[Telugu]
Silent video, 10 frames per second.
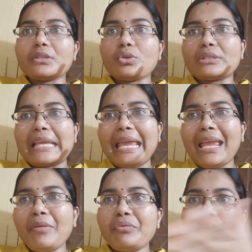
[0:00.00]
సో
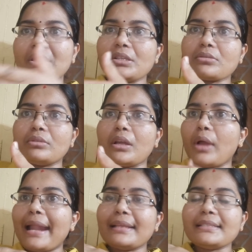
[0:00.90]
సేమ్ ఫుడ్ తీసుకుంటారు
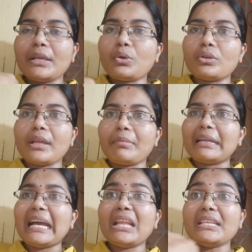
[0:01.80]
అలా చేయకూడదు
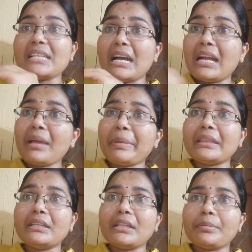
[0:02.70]
అనమాట అది చాలా
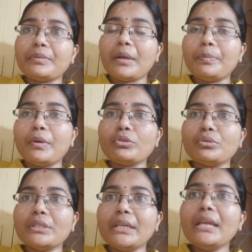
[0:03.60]
పెద్ద తప్పు
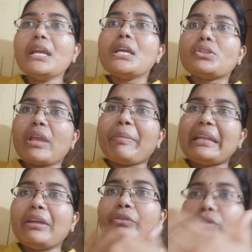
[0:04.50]
అవుతుంది సో
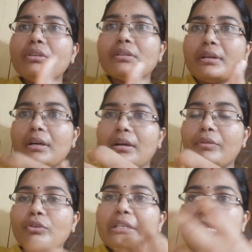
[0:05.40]
ఏమంటే ఫుడ్
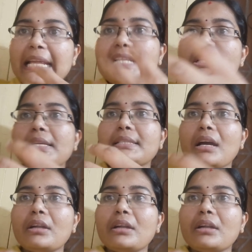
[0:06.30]
ఫుడ్ చేంజ్ చేస్తూ